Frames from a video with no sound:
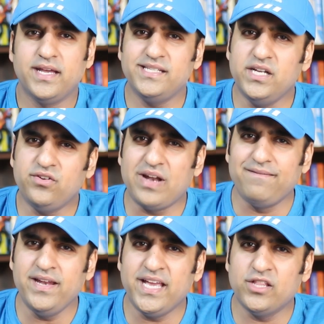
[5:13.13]
इसी
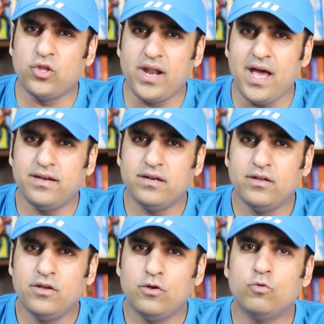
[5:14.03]
ट्रैवलिंग के दौरान
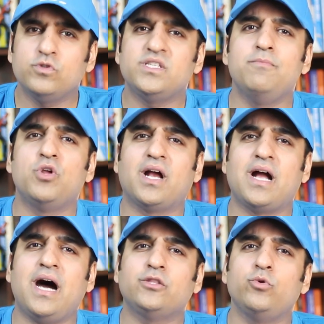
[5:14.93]
उसकी
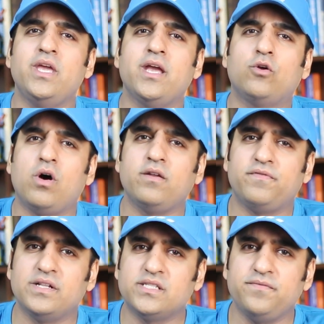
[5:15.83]
मुलाकात हुई एक और
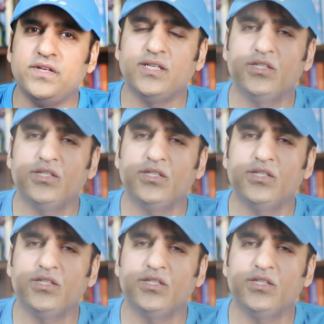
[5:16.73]
फलसफी से